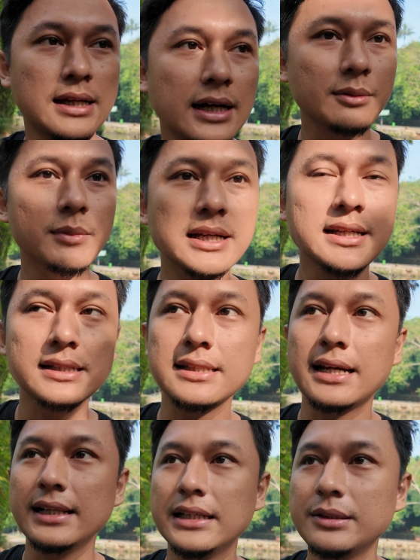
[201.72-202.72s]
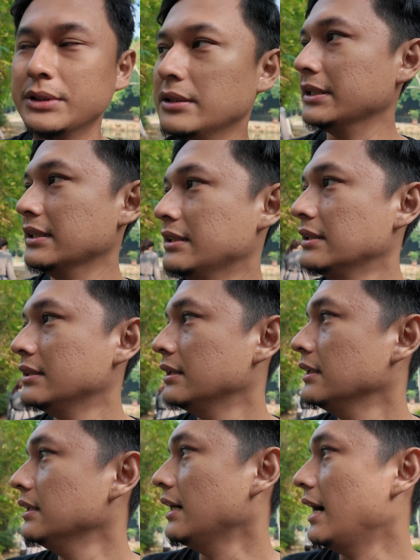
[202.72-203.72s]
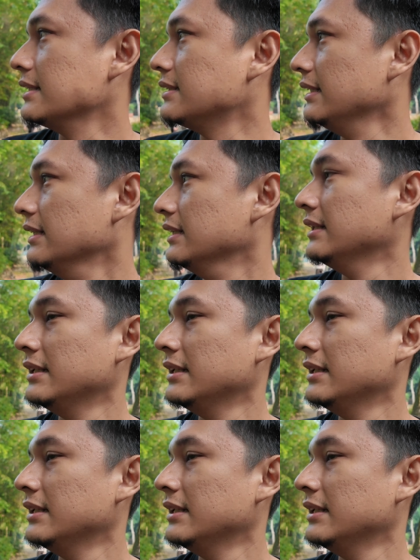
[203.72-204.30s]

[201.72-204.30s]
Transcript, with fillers: sangat banyak sekali teman-teman. Asli.